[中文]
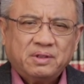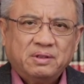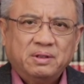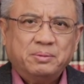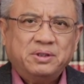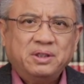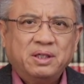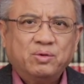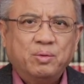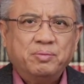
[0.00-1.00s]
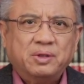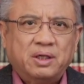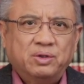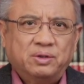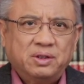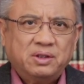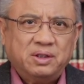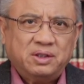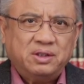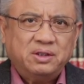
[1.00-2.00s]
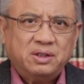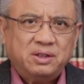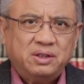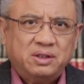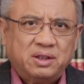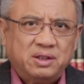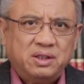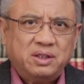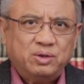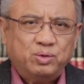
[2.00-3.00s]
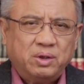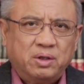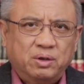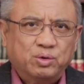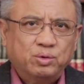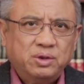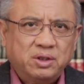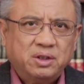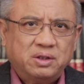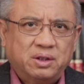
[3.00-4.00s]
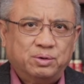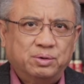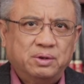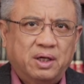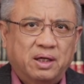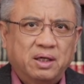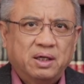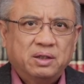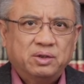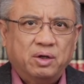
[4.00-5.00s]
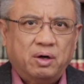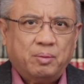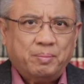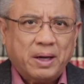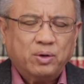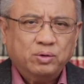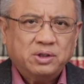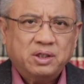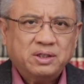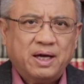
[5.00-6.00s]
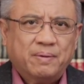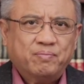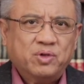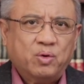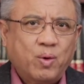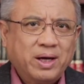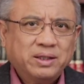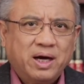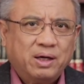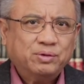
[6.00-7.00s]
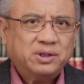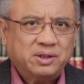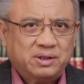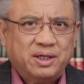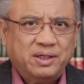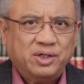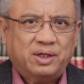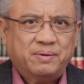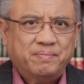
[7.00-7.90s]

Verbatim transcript: 那么今天公布呢，纽约市、新泽西这个地震最靠中心的社区呢，叫白宫车站，叫 White House Station。